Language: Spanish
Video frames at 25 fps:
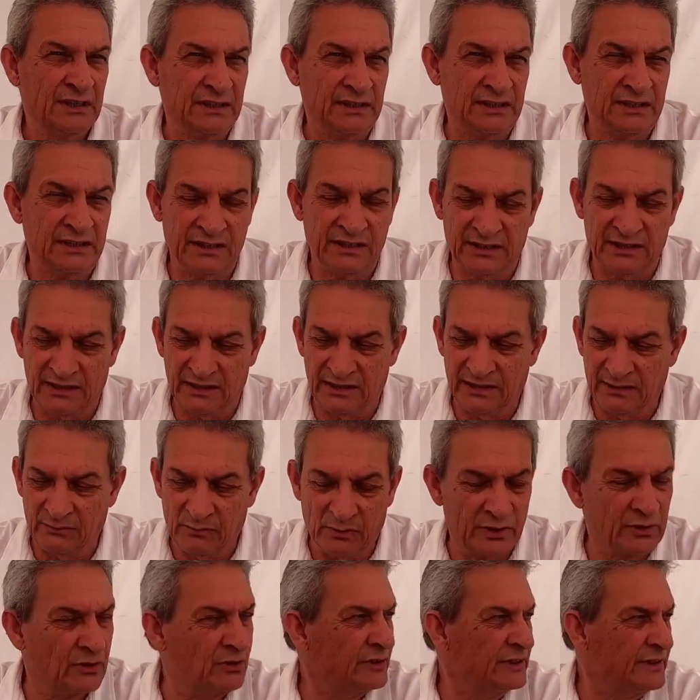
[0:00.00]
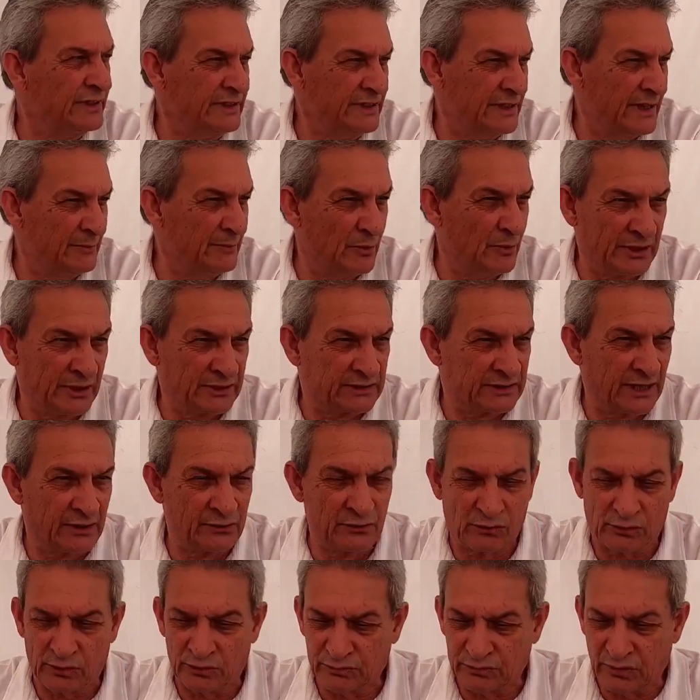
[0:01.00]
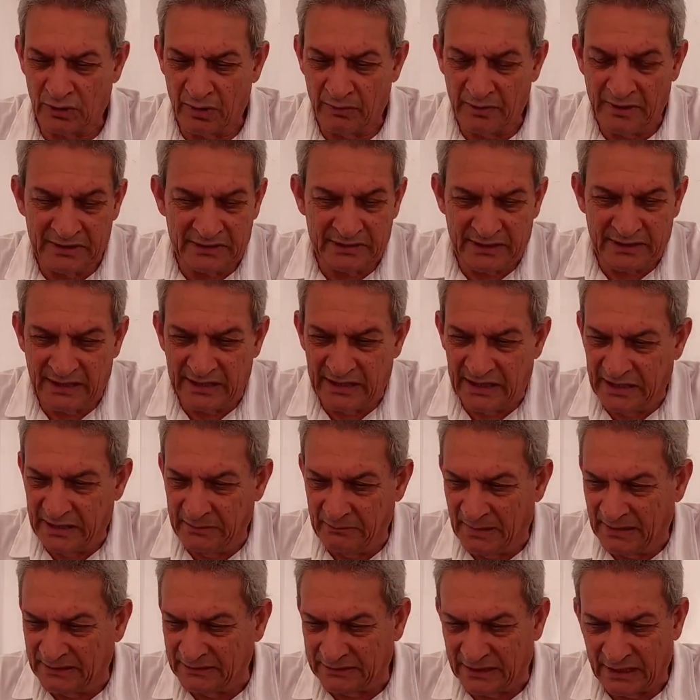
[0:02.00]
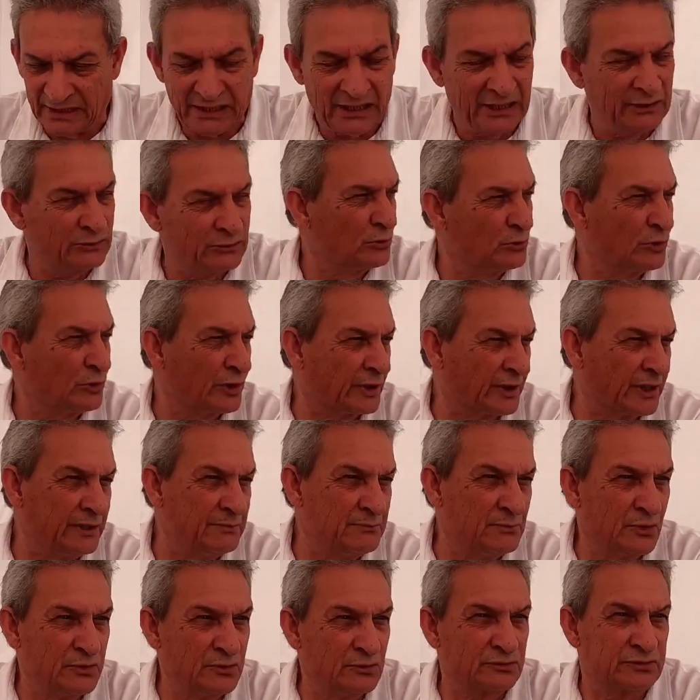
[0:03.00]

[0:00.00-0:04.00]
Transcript: y bueno, y hemos estado continuamente manteniendo un ritmo y